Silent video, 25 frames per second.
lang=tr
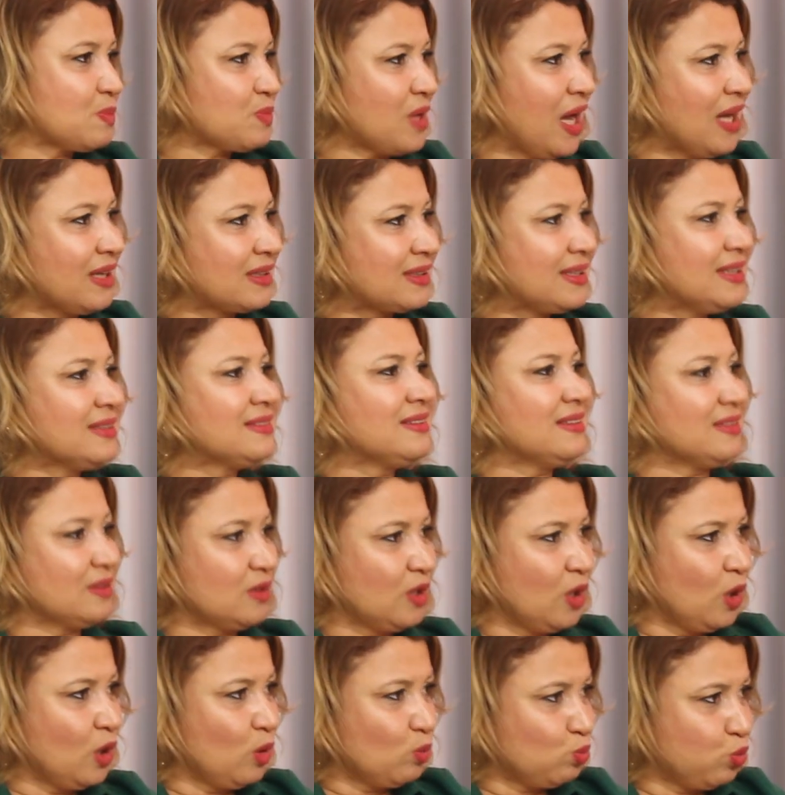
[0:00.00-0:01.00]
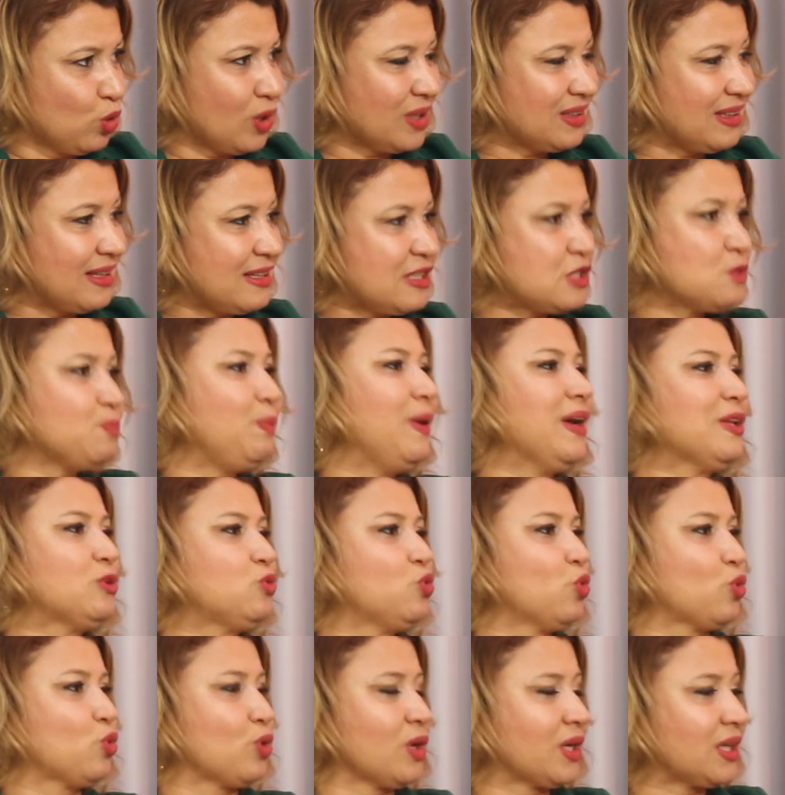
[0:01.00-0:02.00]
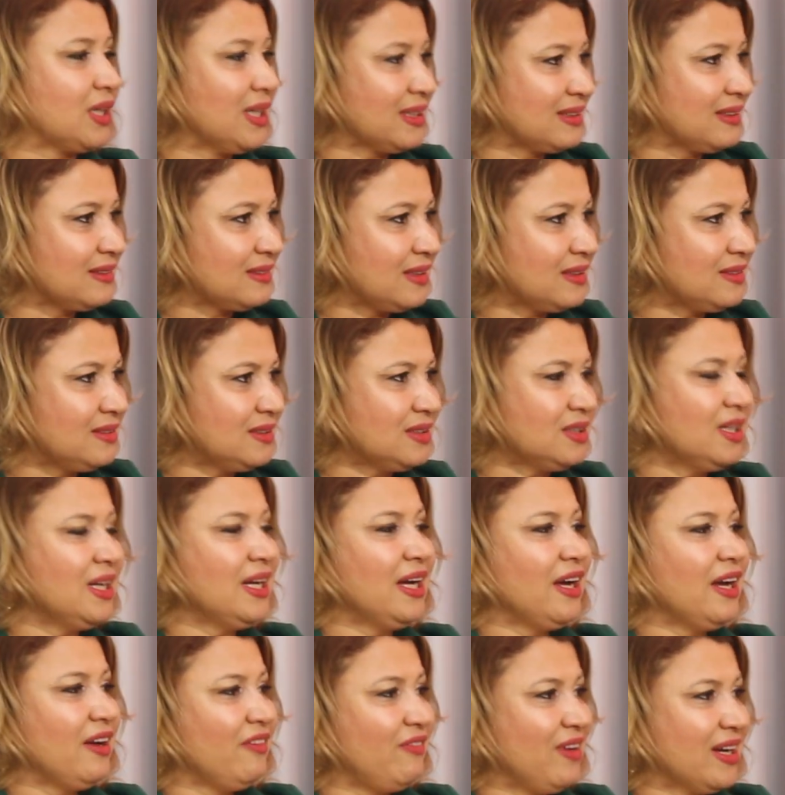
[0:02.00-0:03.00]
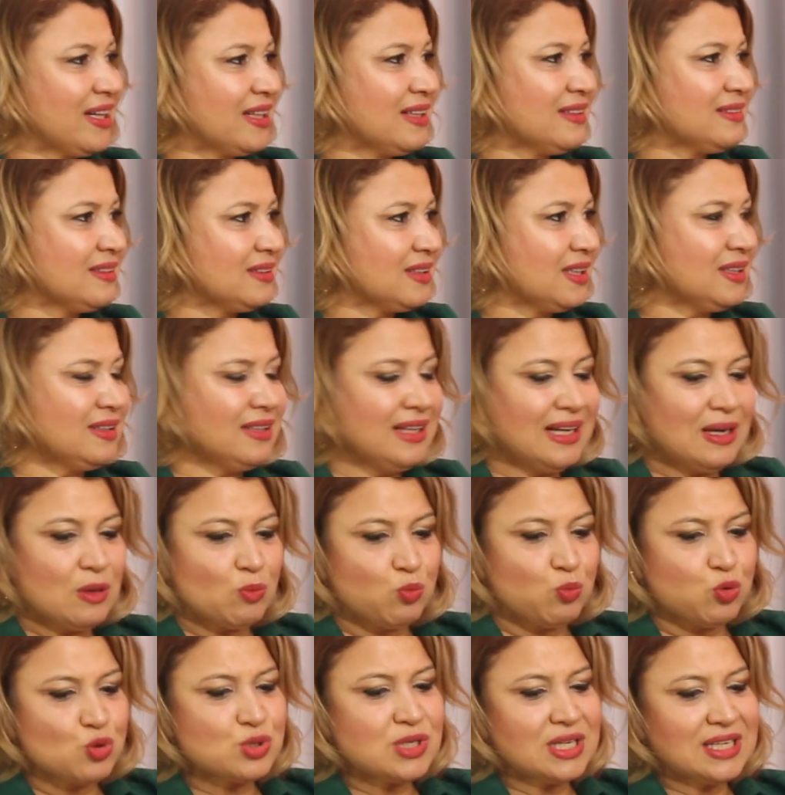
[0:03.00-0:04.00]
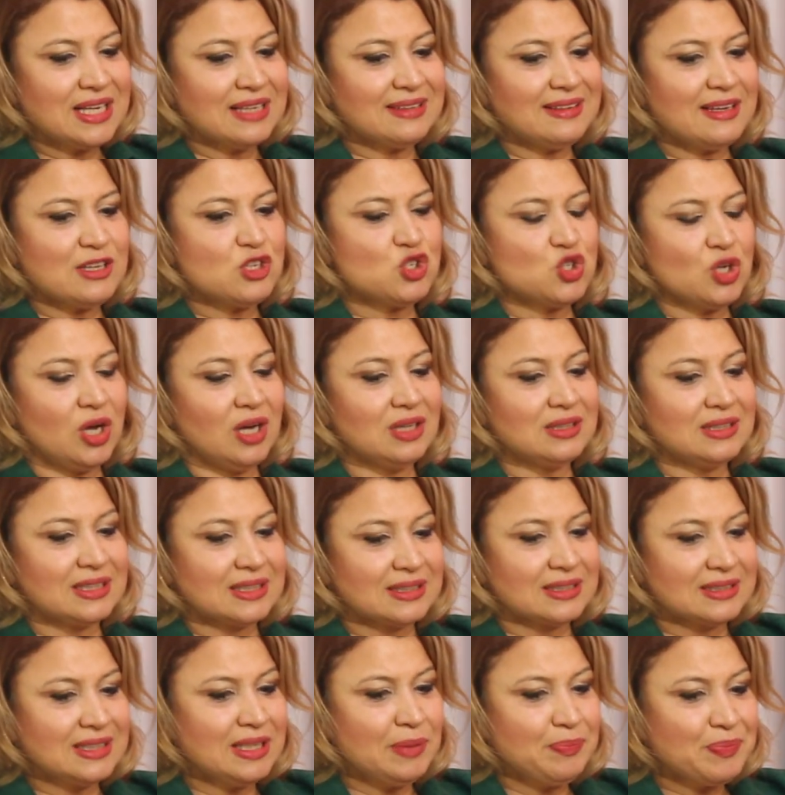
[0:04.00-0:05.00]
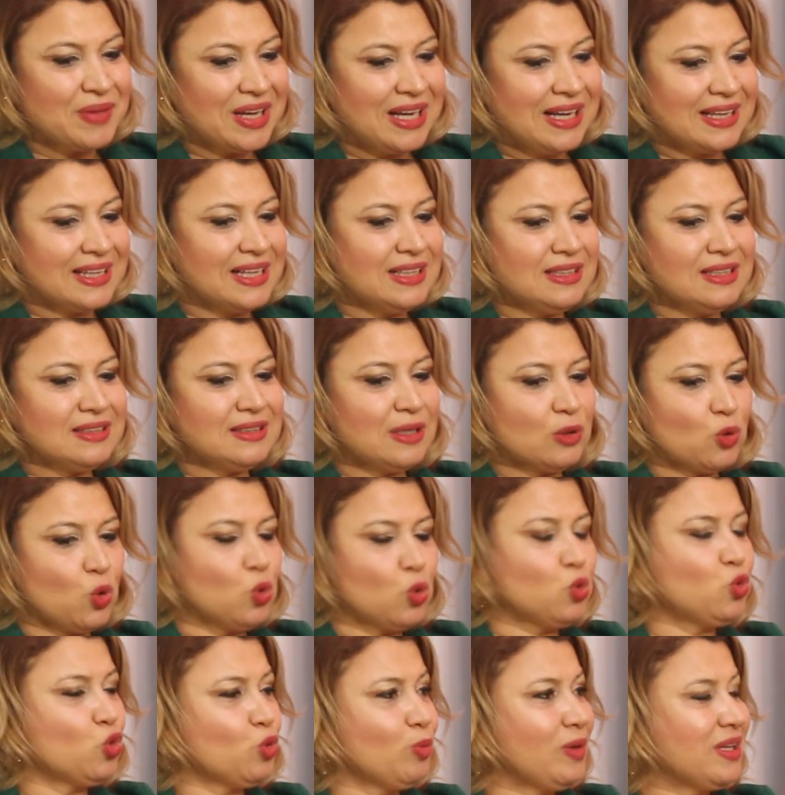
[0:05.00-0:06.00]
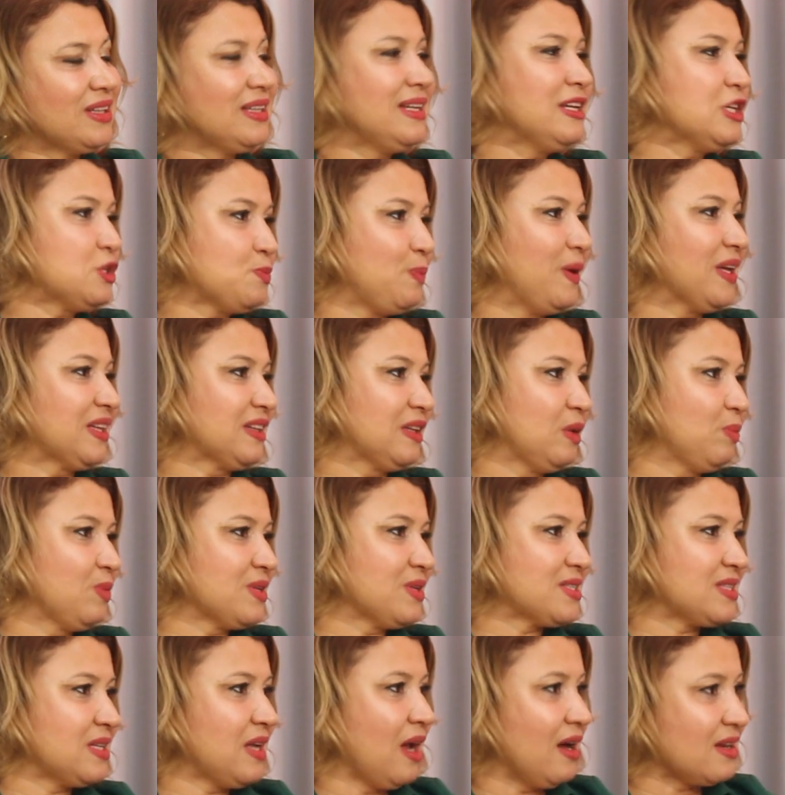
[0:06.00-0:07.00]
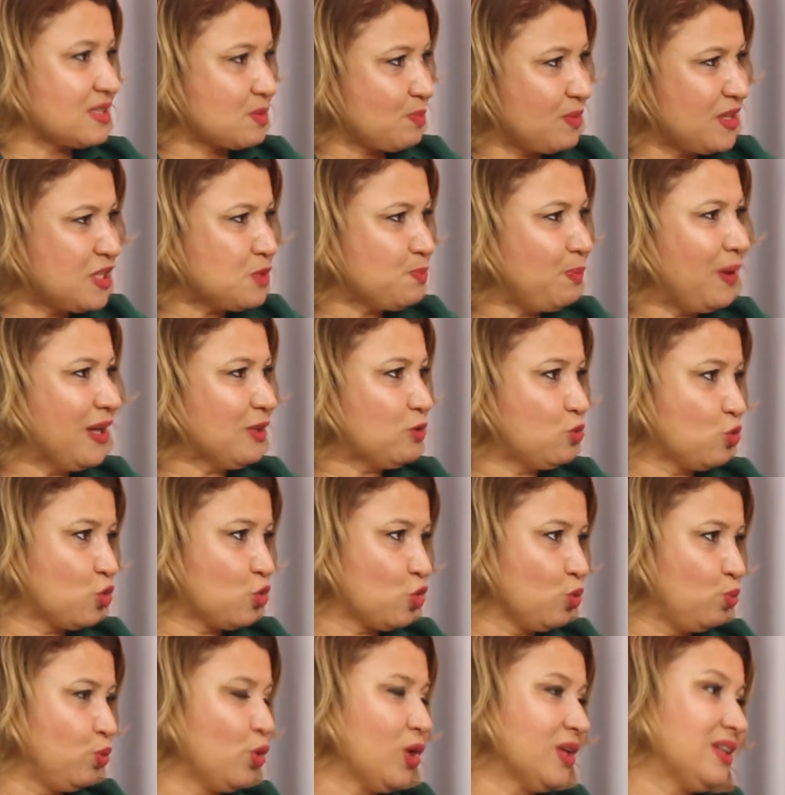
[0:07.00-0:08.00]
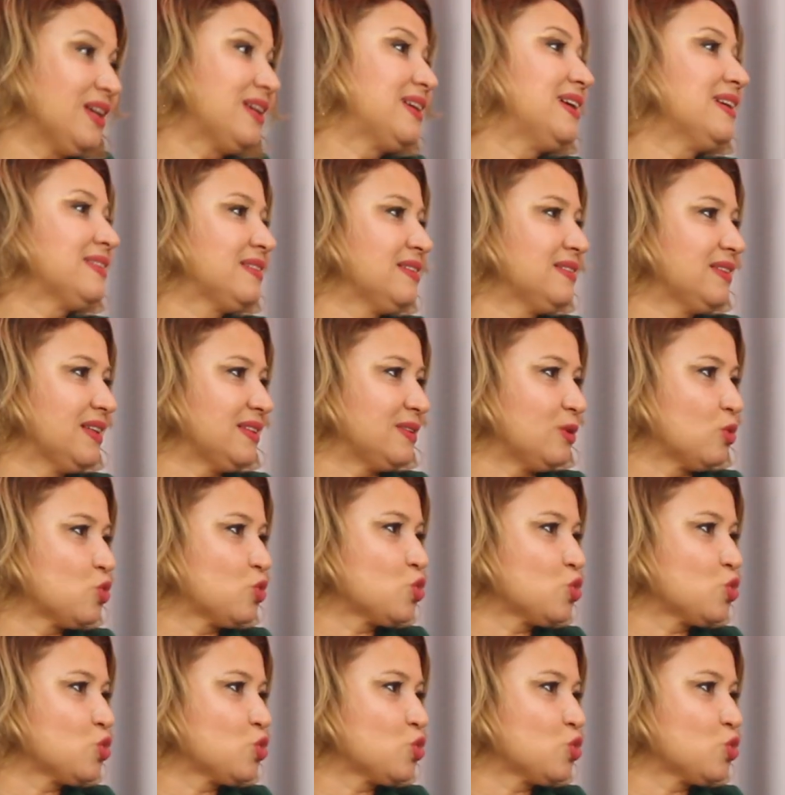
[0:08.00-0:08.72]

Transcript: Yani kadın burada ispat yükü kadındadır ve kadının bu zinet eşyalarını yanında götürmediğini ispatlaması lazım. İspat yükü burada kadındadır.